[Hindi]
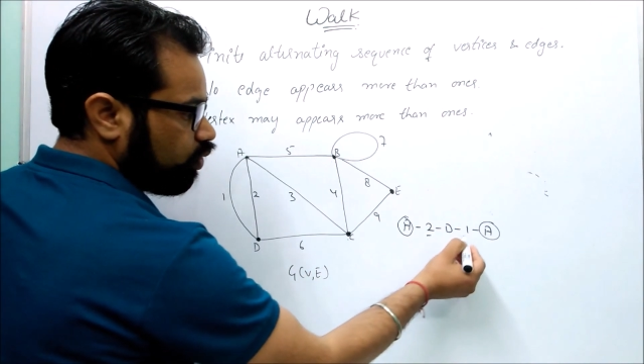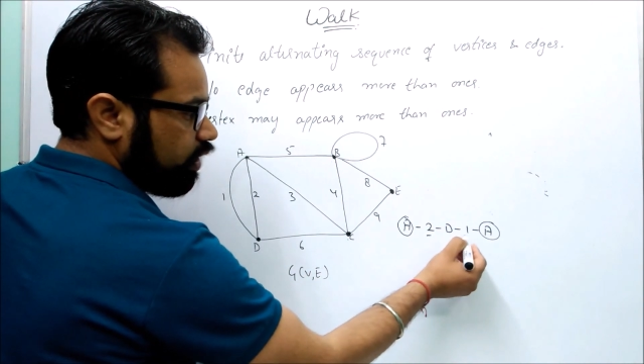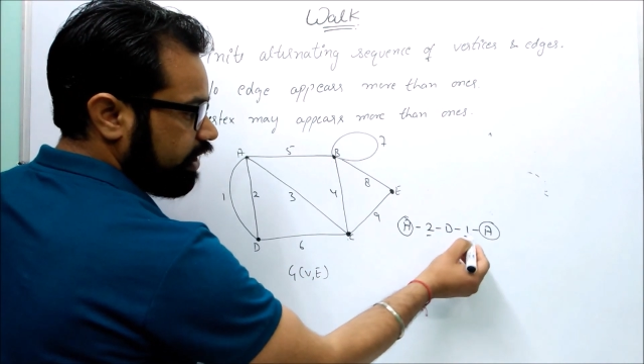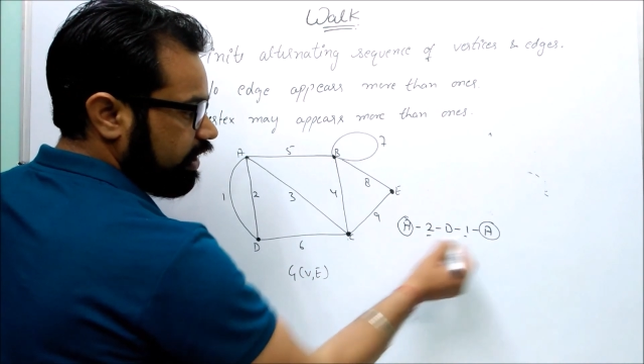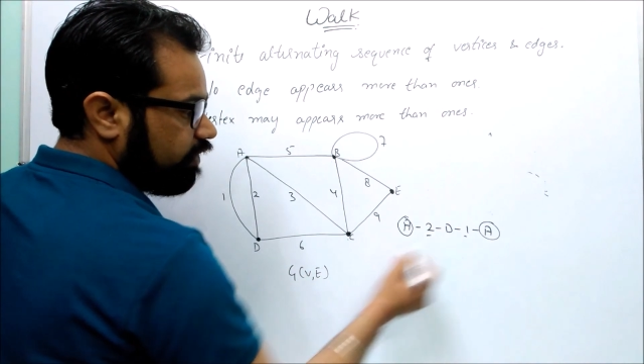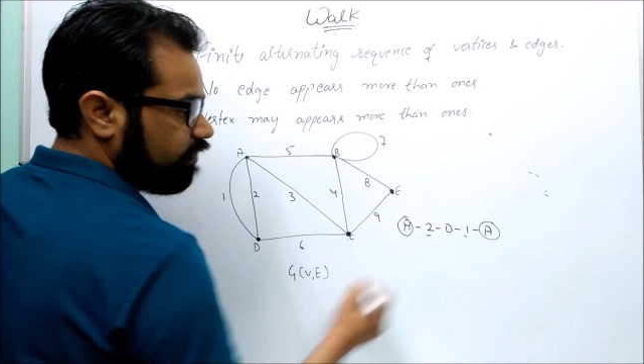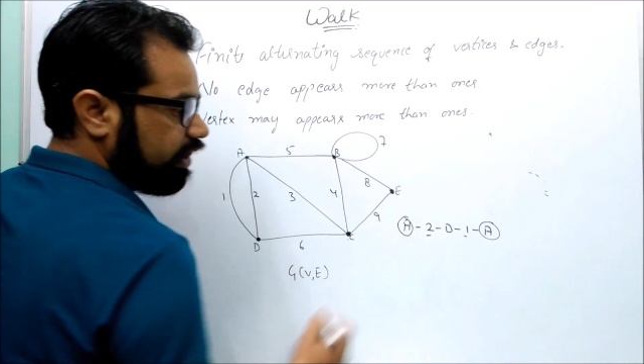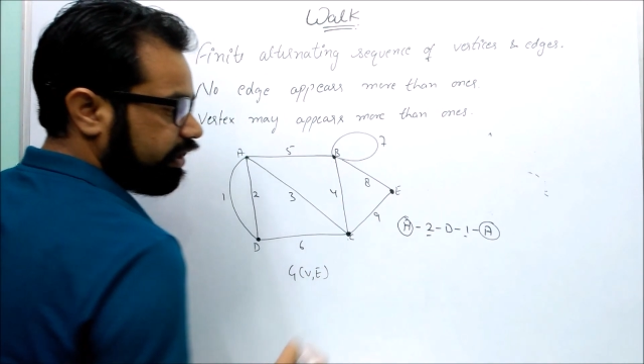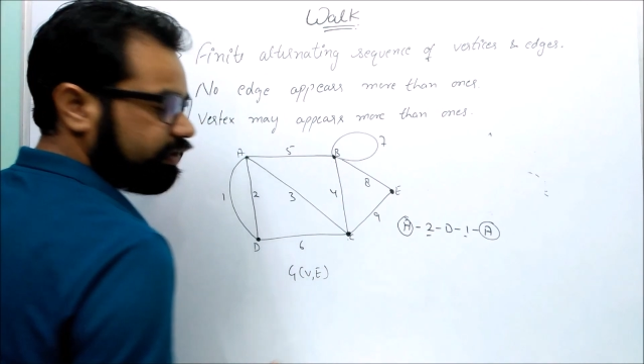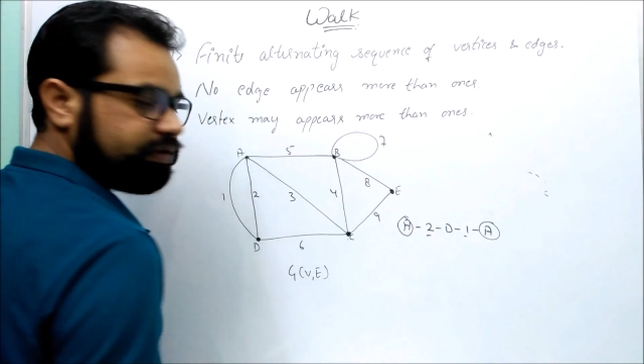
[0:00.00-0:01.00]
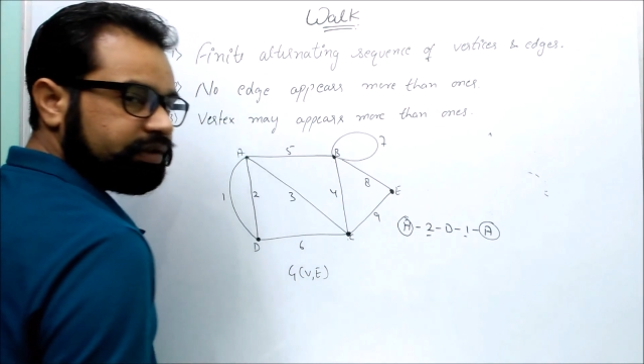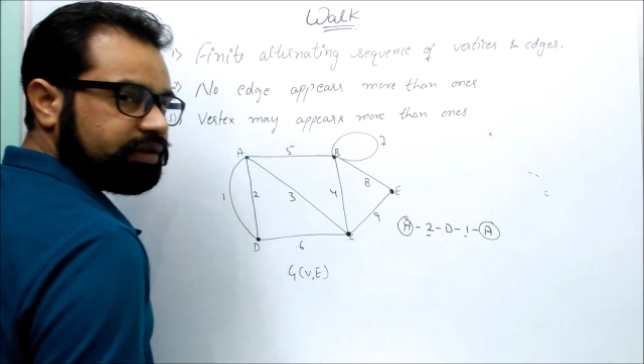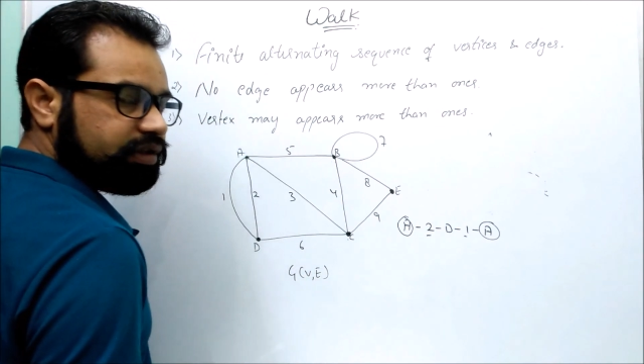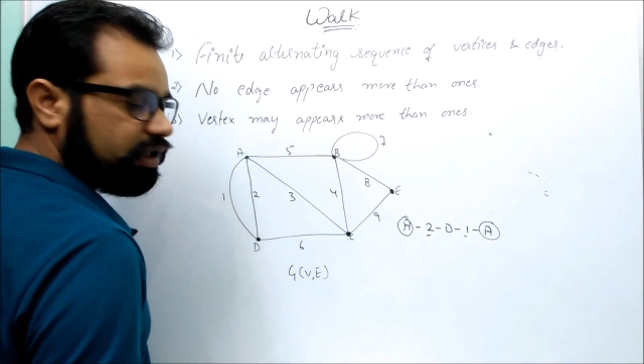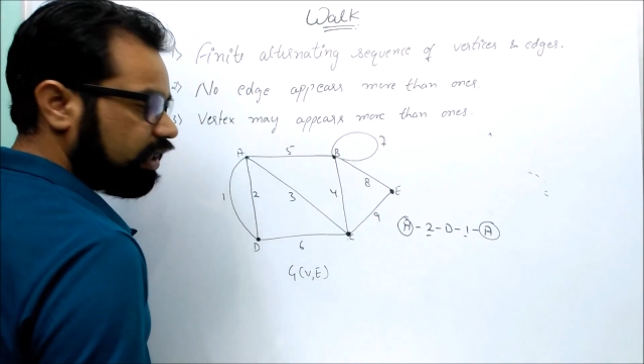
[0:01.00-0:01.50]
टू है यहाँ वन है
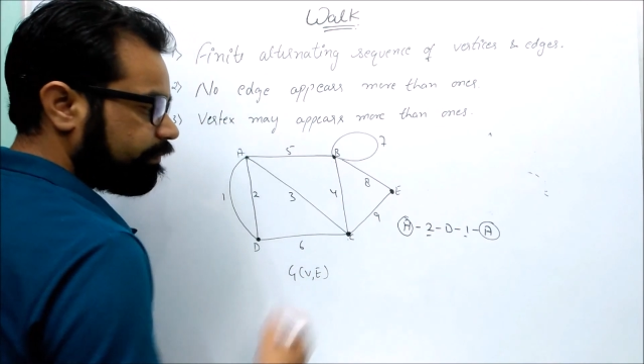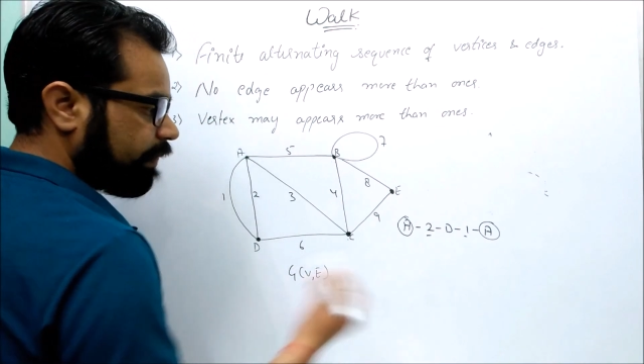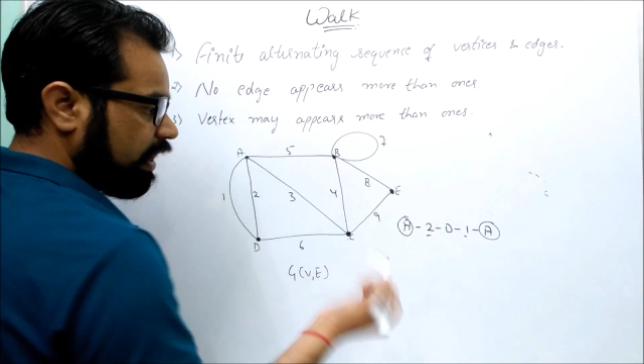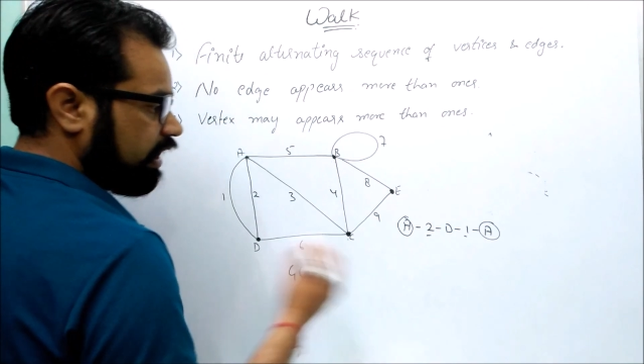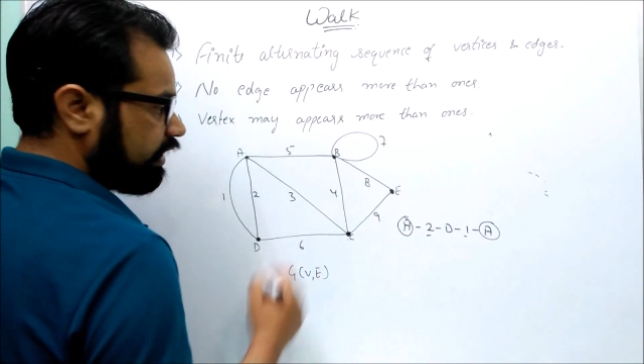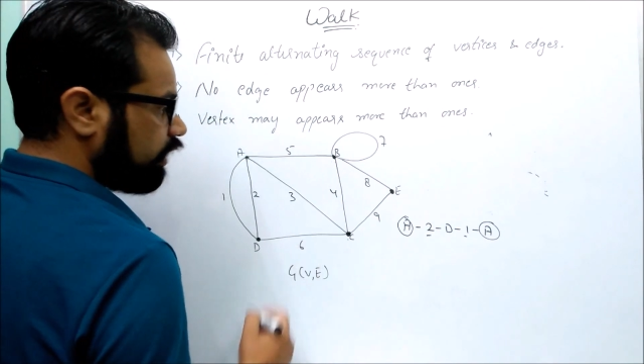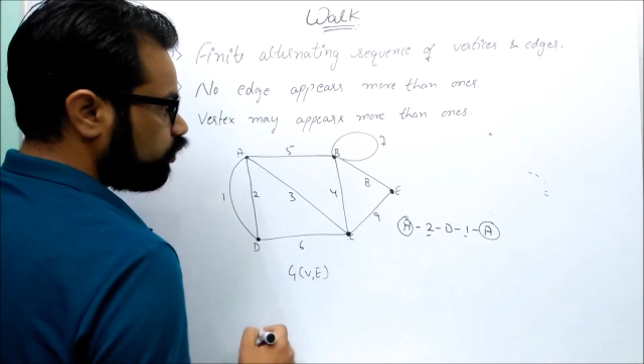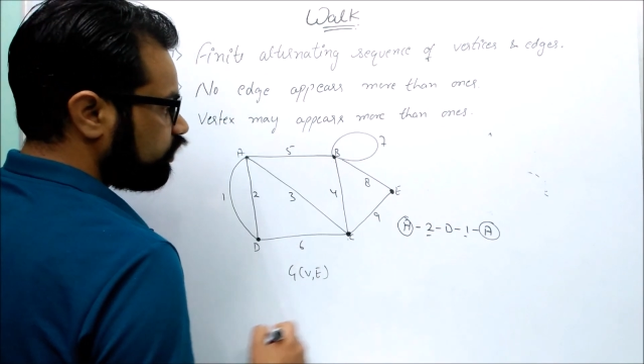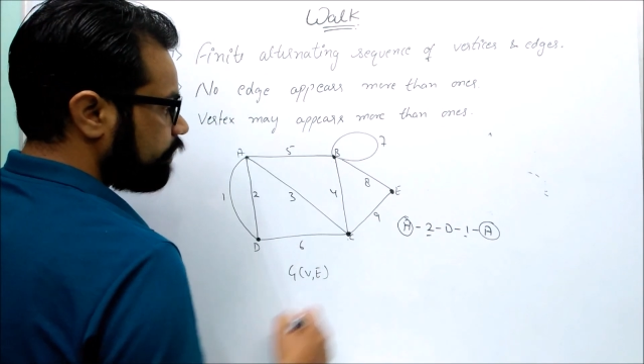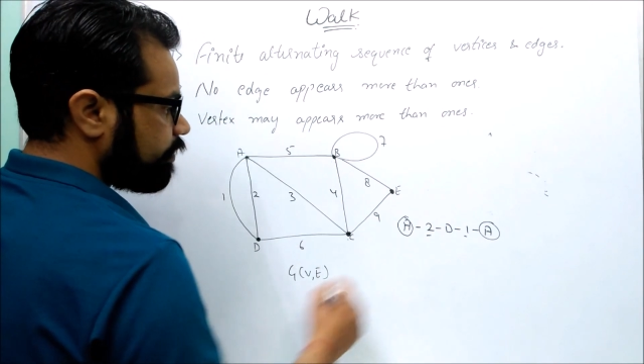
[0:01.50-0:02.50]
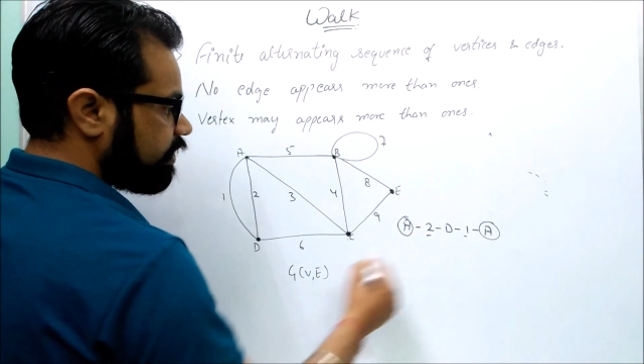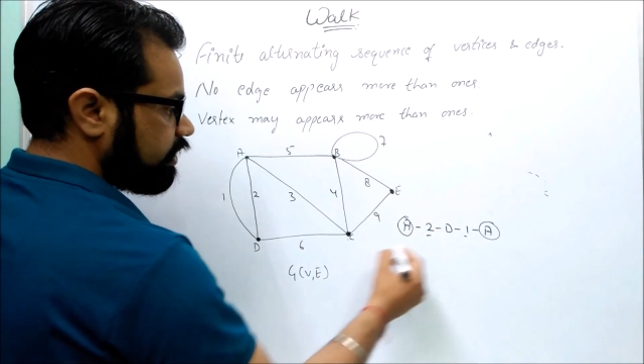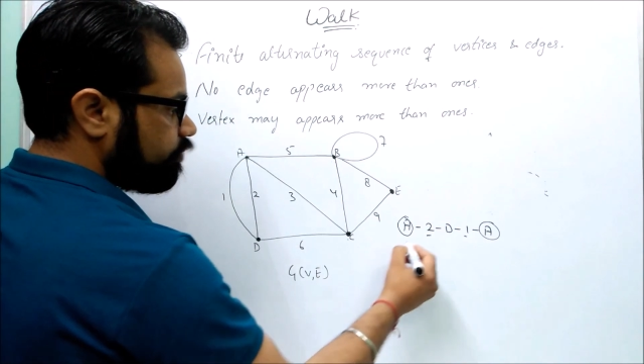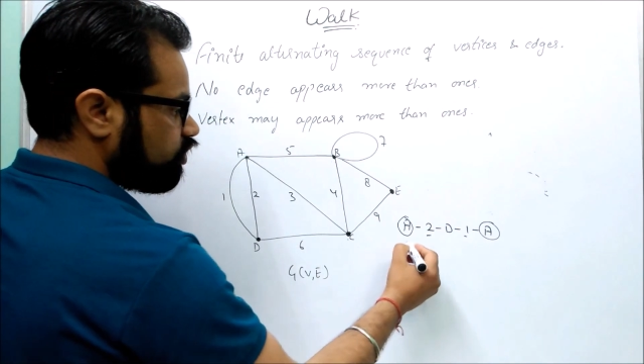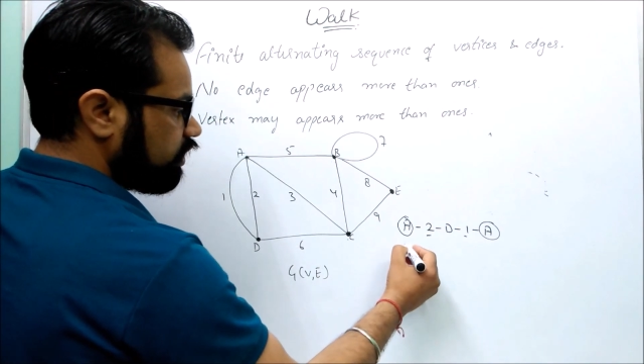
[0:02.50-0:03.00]
ठीक है या दूसरा आपके पास ये भी हो